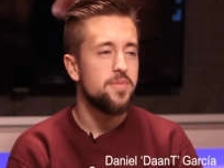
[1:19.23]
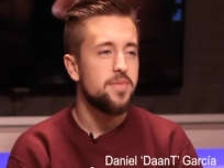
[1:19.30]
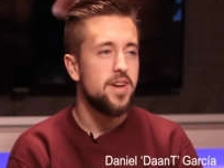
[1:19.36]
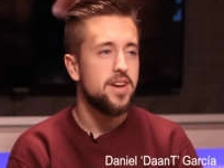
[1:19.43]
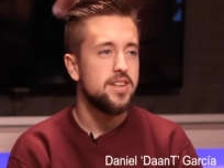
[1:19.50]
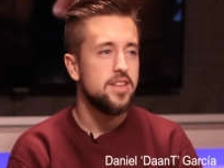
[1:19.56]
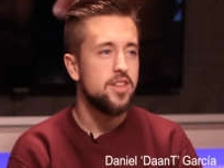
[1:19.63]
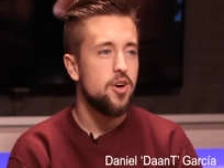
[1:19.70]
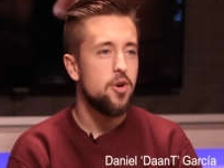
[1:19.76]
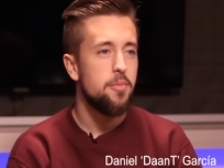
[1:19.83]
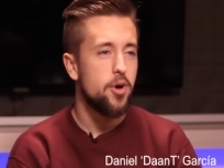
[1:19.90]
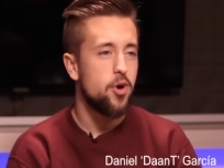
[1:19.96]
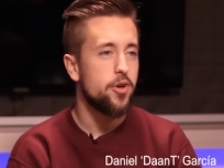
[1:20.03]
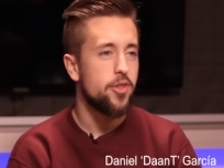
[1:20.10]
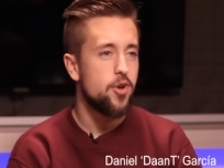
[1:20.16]
ha sido
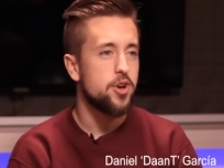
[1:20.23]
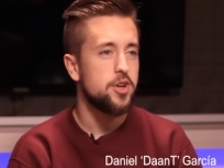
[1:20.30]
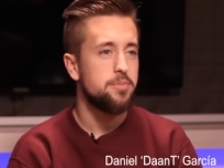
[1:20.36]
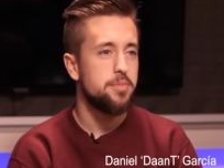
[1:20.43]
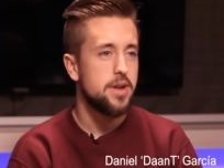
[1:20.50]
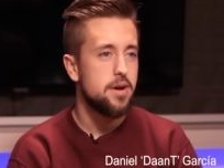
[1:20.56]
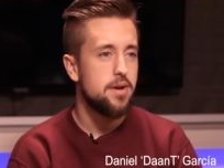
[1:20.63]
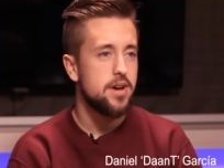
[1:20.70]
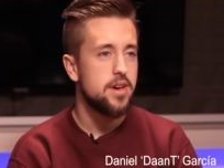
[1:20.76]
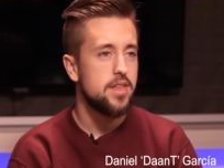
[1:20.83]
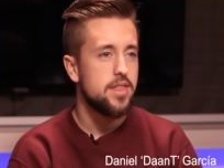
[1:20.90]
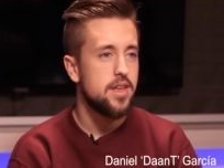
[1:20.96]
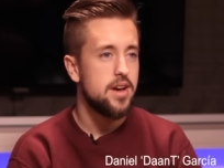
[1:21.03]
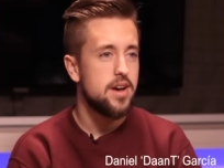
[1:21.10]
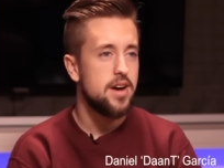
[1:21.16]
mejor de lo que esperaba,
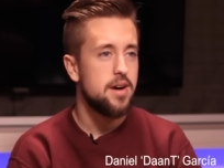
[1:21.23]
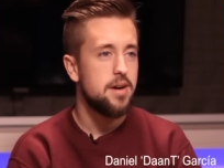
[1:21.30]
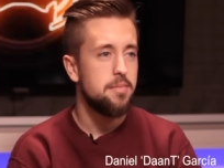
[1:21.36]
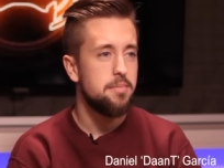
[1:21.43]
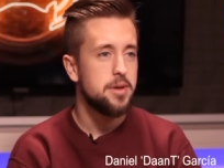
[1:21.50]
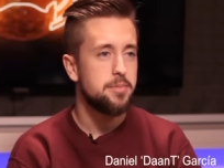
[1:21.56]
quizá me